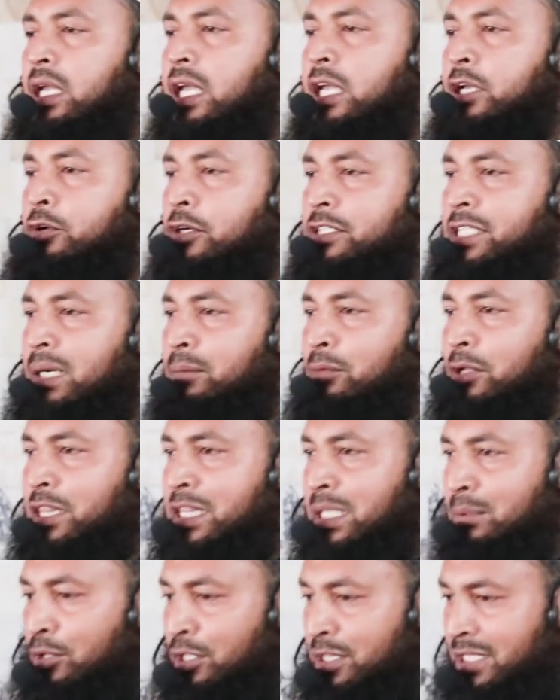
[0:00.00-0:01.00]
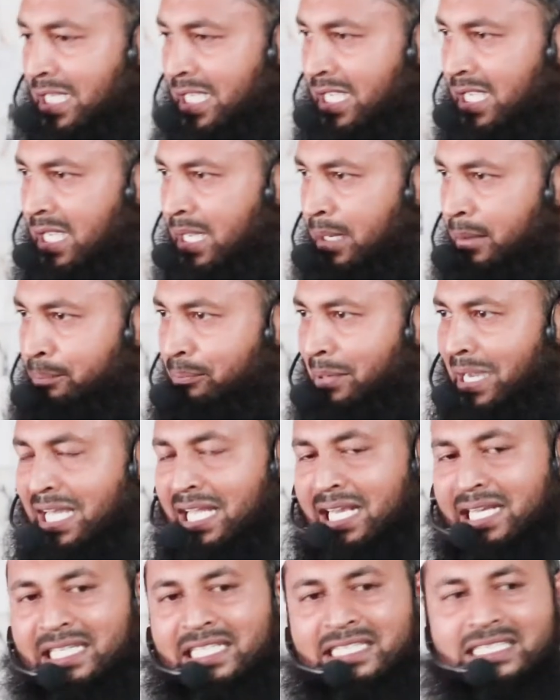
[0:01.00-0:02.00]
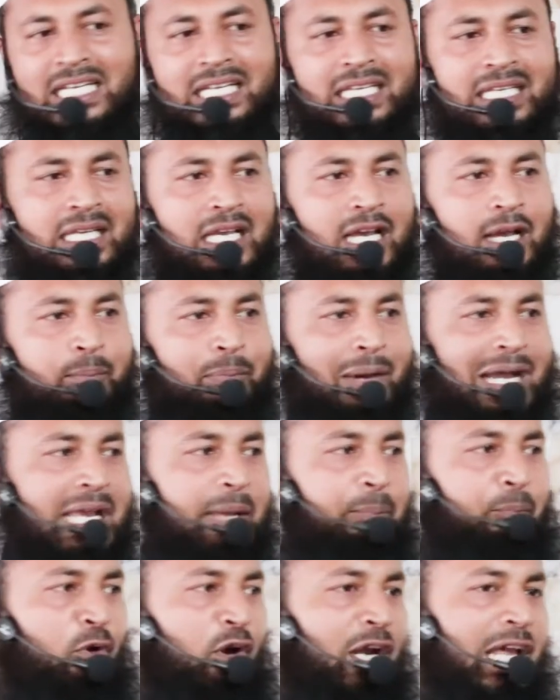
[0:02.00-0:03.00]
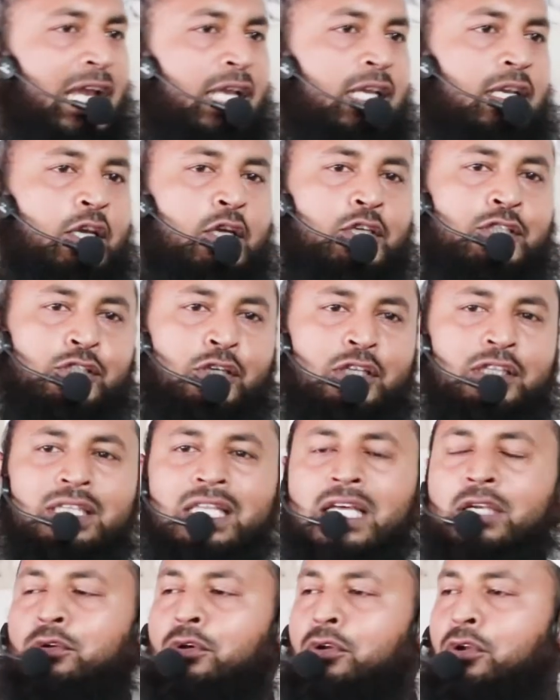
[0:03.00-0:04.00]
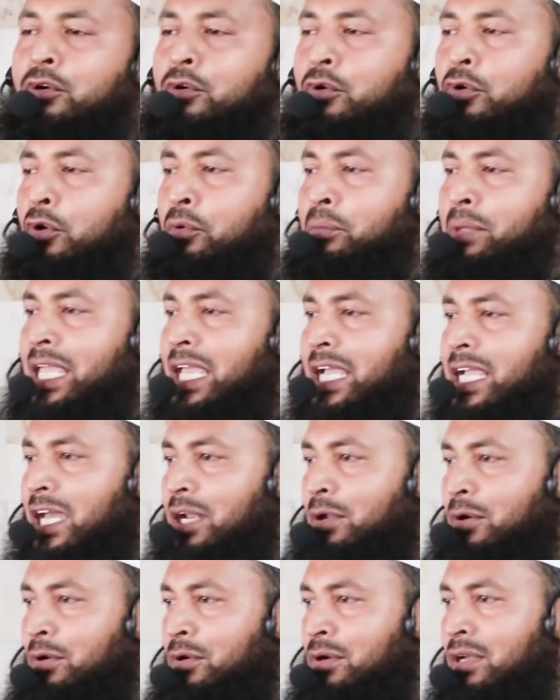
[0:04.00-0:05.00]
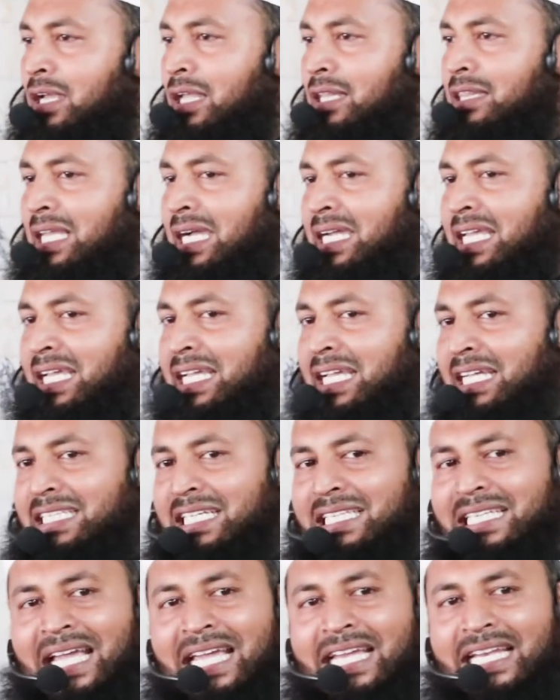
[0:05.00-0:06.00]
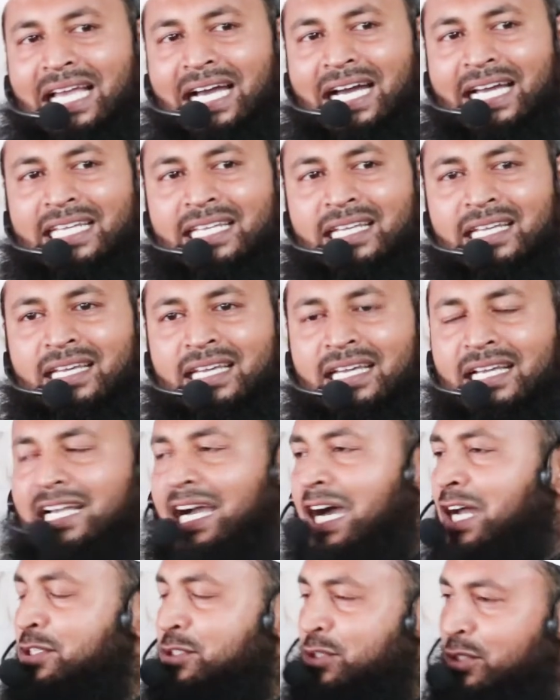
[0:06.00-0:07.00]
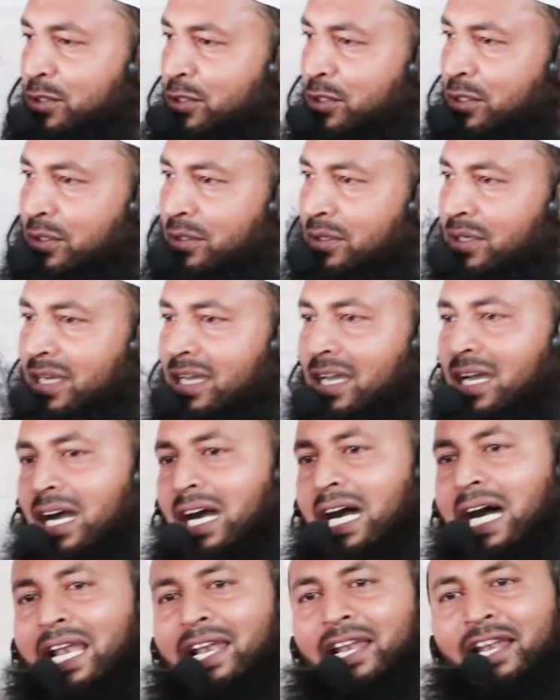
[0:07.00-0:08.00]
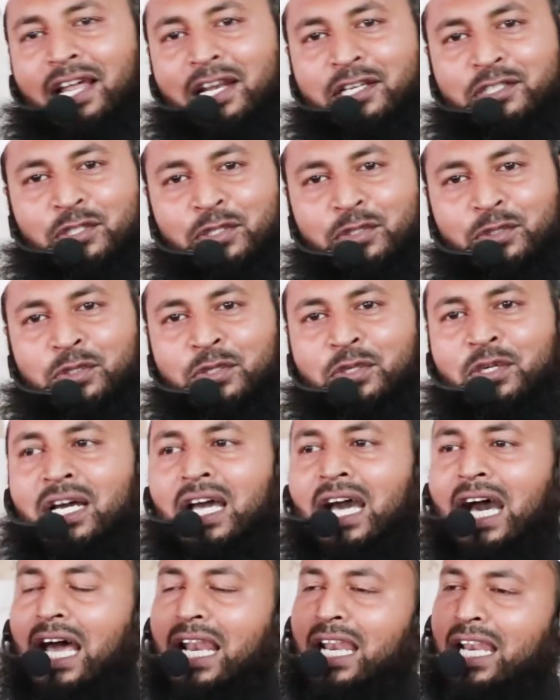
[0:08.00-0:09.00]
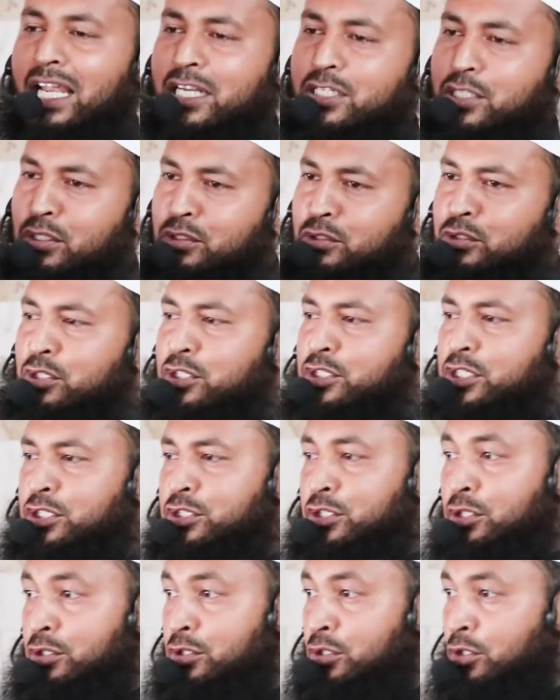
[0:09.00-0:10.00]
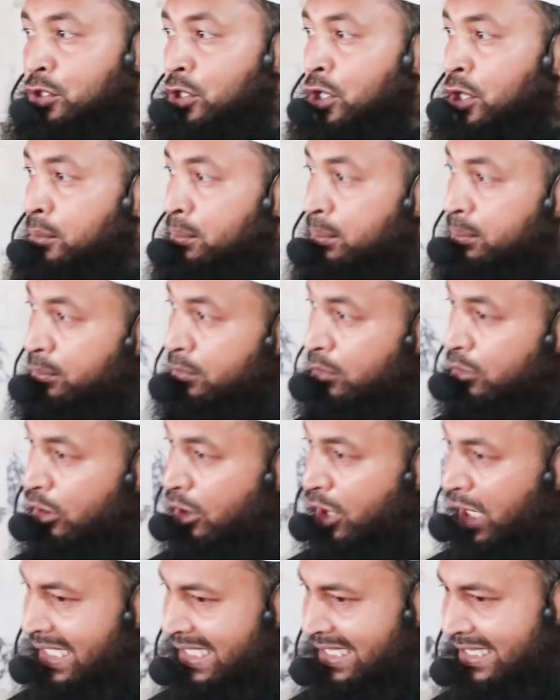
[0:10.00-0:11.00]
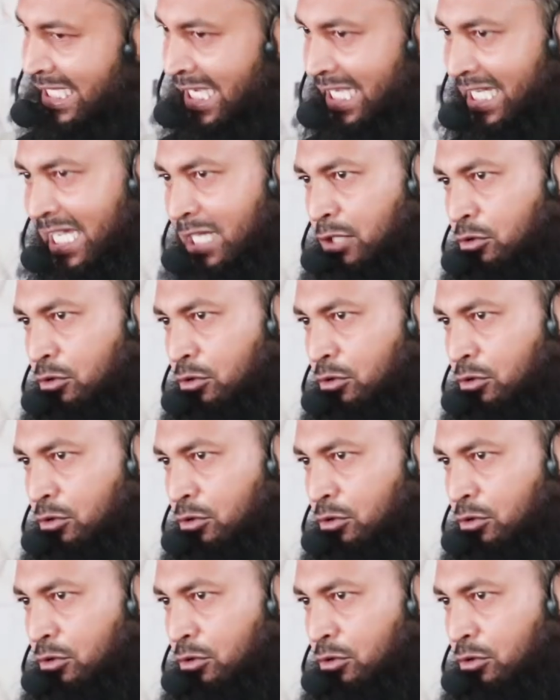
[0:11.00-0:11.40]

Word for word: এই কথা বলতে বলতে পায়ের নিচেই পায়ে পড়েই সন্তানগুলো ঘুমিয়ে গেল তাকে খেতে দেয় নাই কার জন্য আল্লাহর জন্য আল্লাহর সন্তুষ্টির জন্য মন থেকে